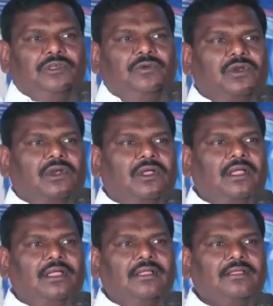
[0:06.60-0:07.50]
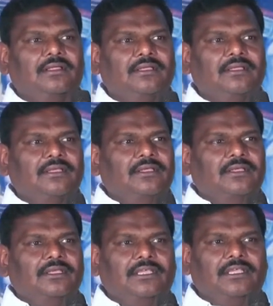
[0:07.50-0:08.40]
తిరువూరులో
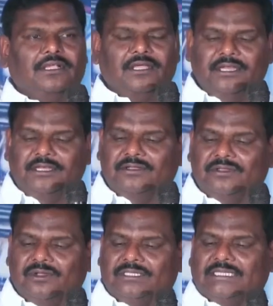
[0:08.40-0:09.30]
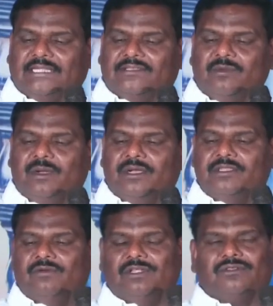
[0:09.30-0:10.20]
ఈ గ్రీనింగ్తో సంతకం
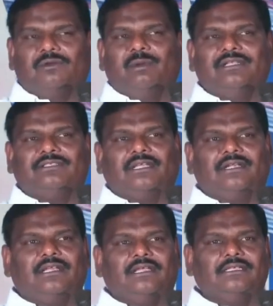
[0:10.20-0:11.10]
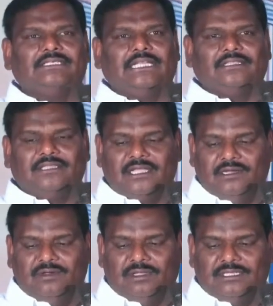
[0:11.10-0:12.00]
పెడితే వంద రూపాయలు ఇస్తారట
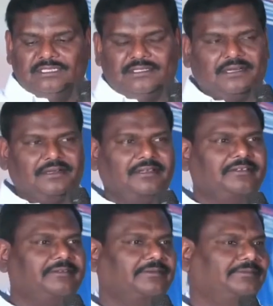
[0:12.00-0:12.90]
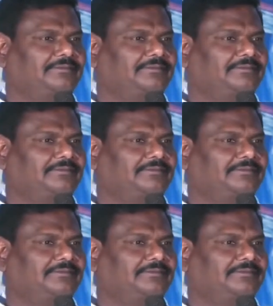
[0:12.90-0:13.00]
సంతకానికి వంద ఇస్తారంట